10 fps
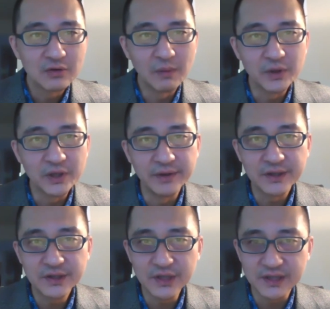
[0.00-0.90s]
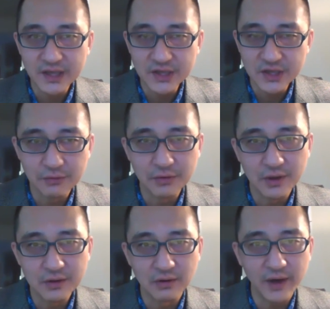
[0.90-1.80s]
川普认为这才是
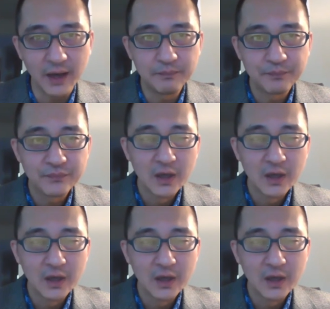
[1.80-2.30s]
确的做法。